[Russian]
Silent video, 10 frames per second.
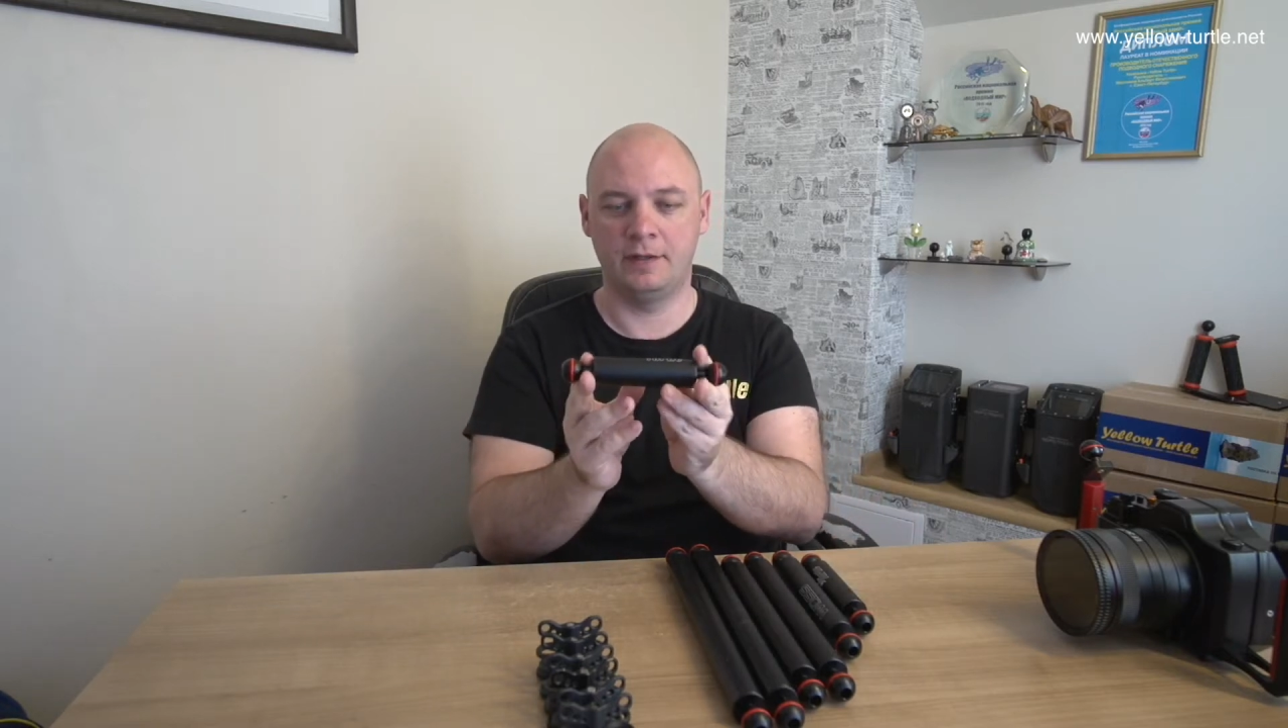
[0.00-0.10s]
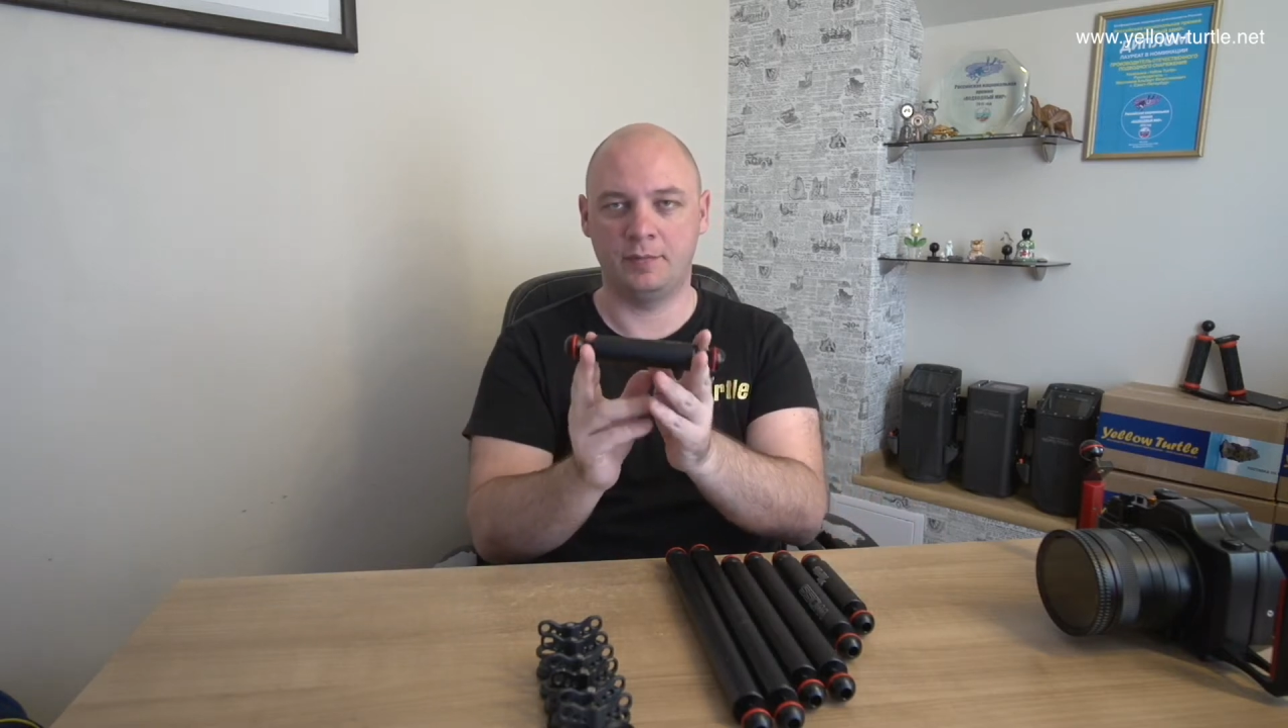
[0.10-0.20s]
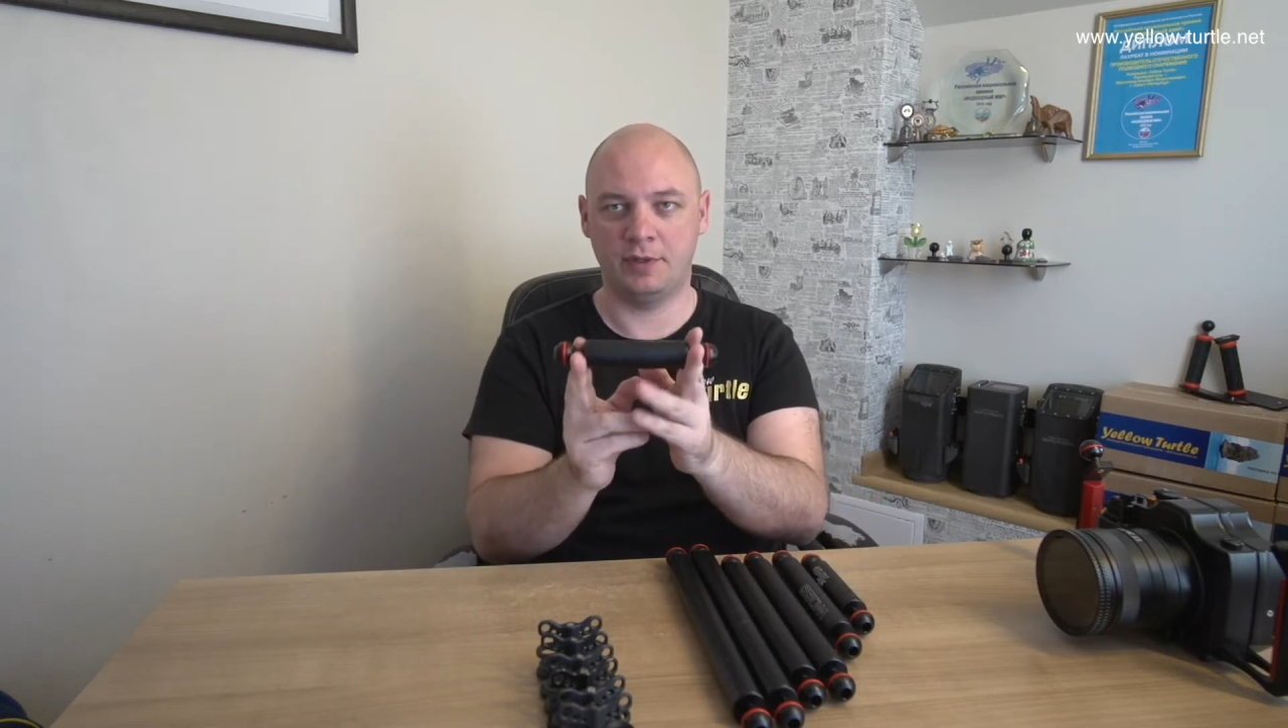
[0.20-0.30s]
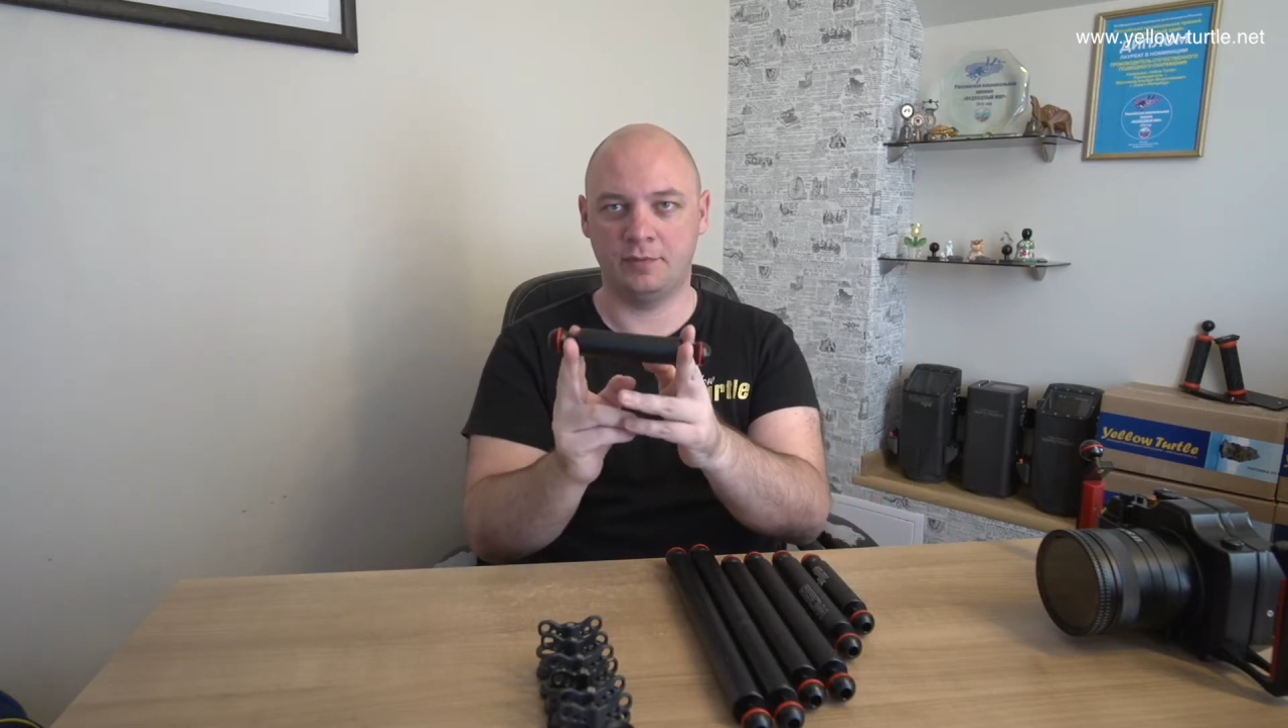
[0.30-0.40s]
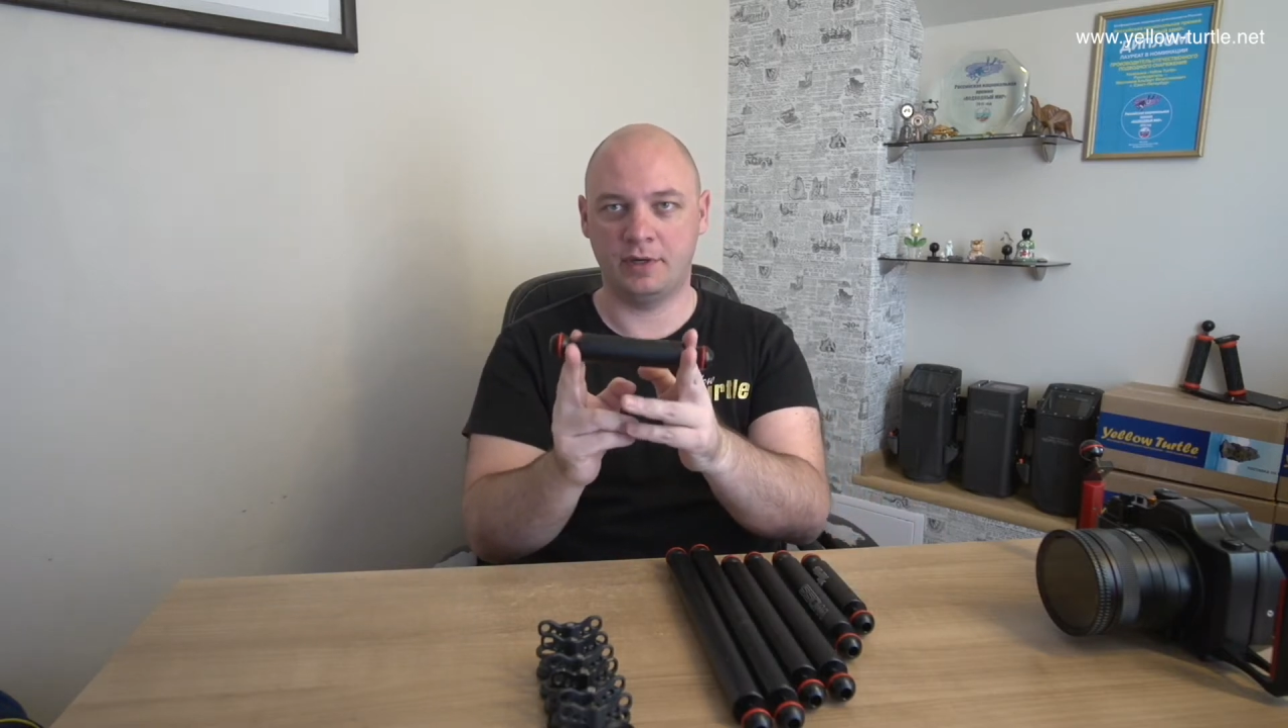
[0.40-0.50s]

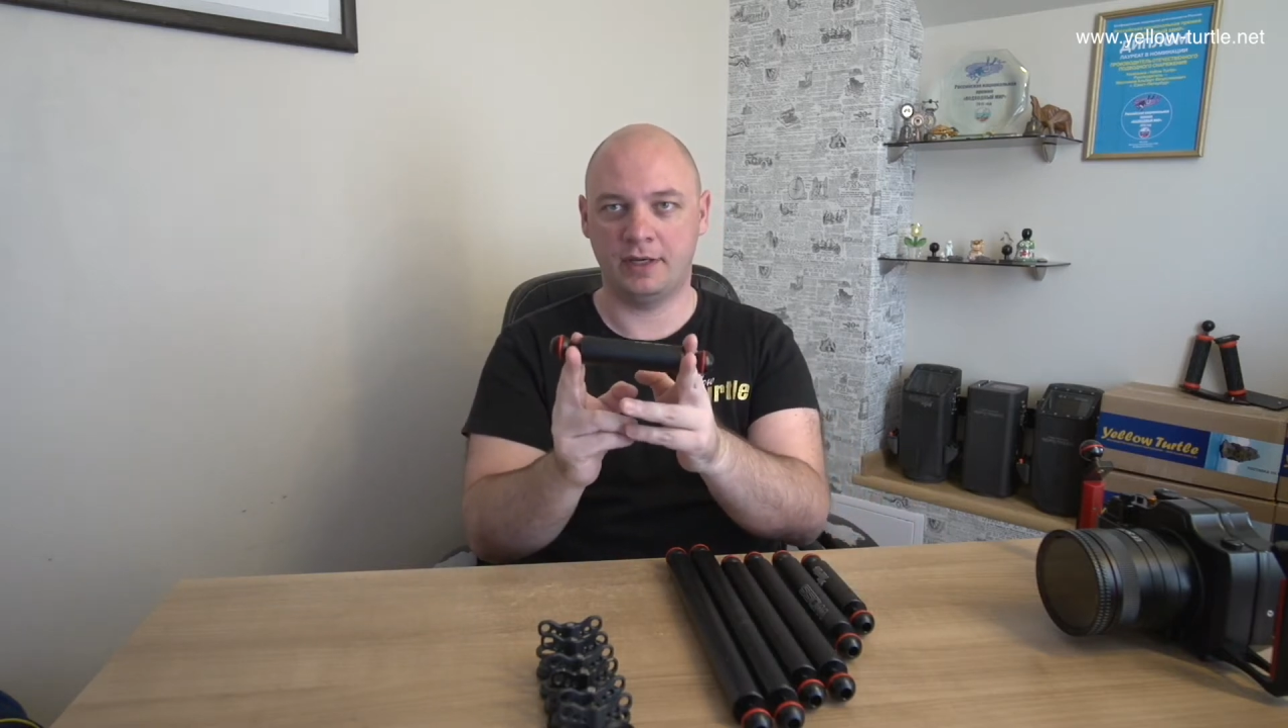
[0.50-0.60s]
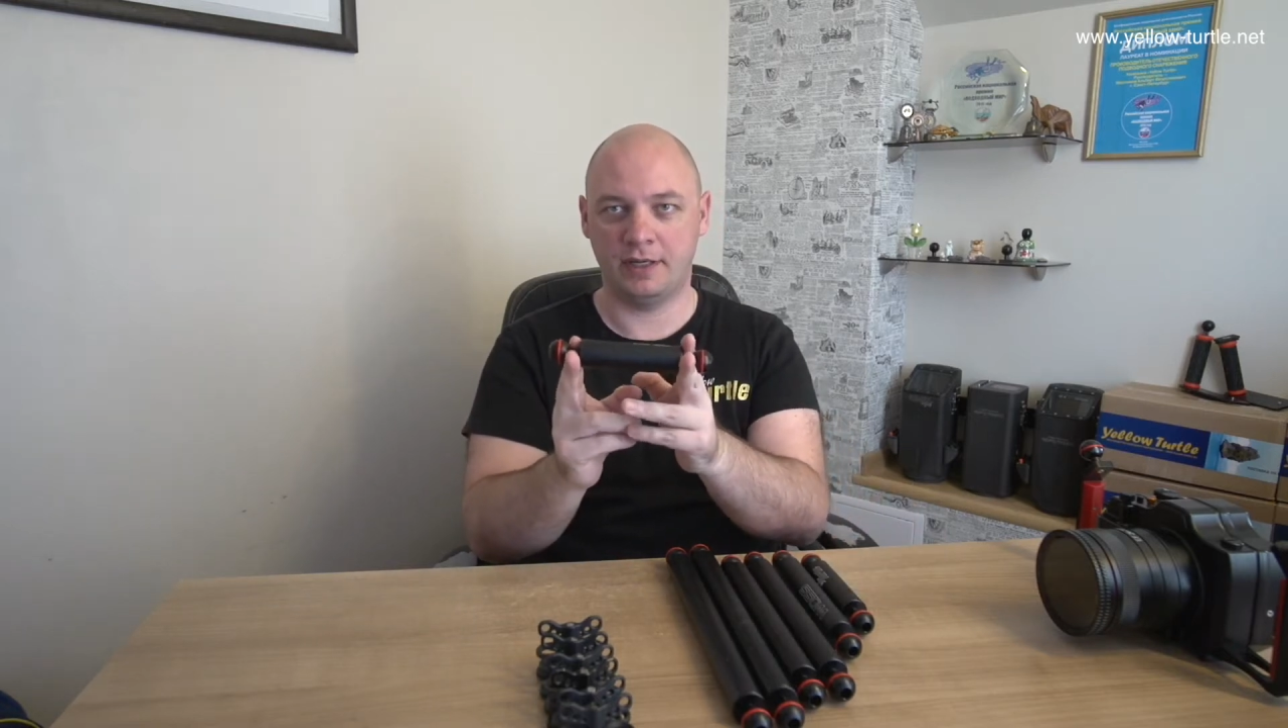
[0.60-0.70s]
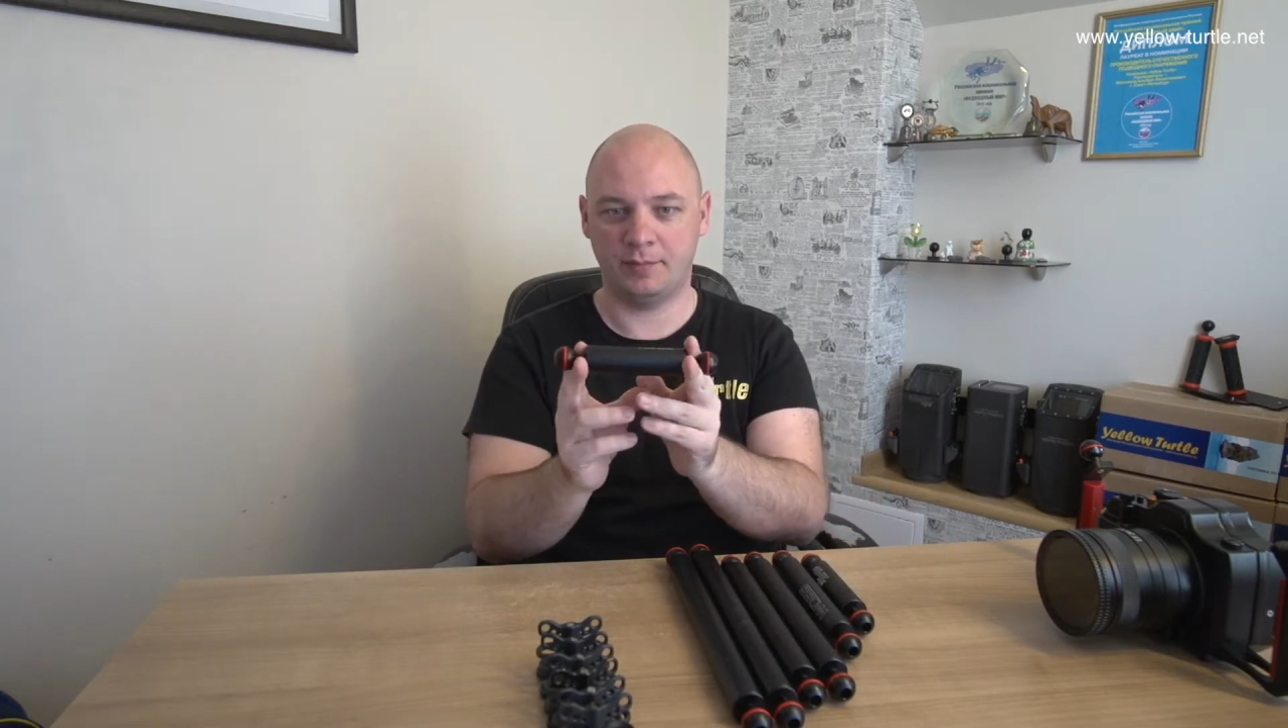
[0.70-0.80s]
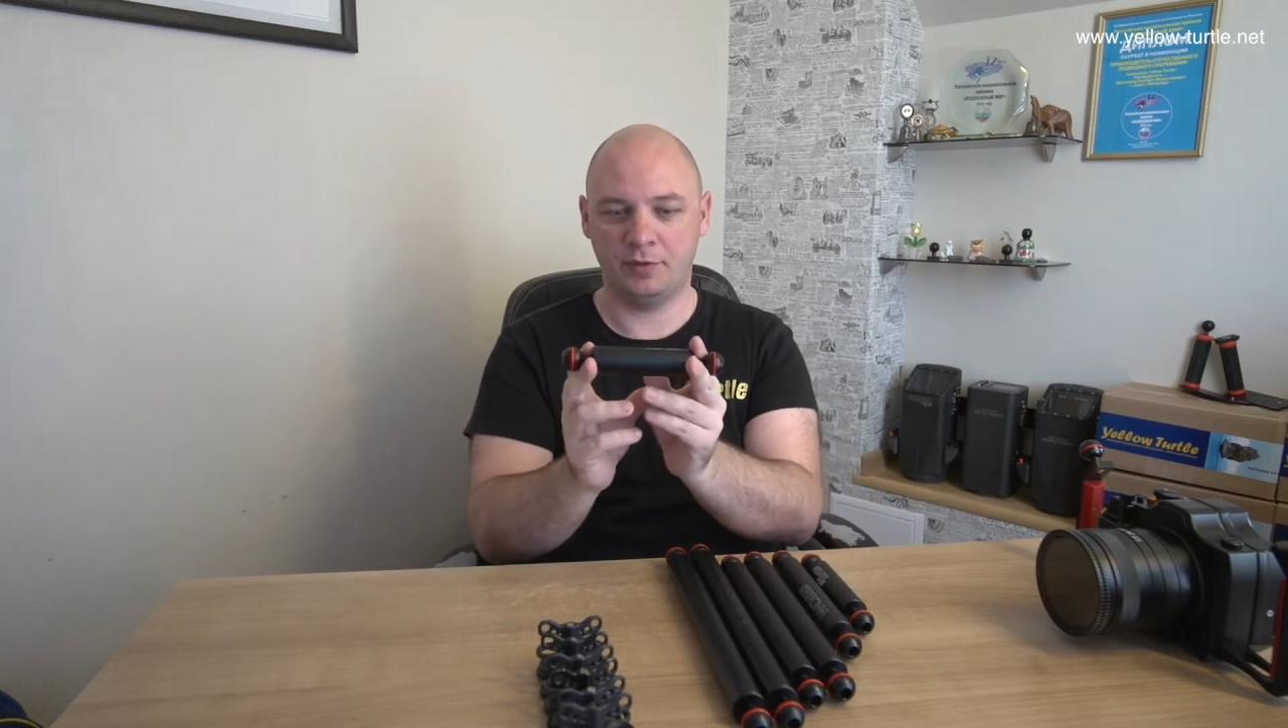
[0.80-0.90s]
минимальный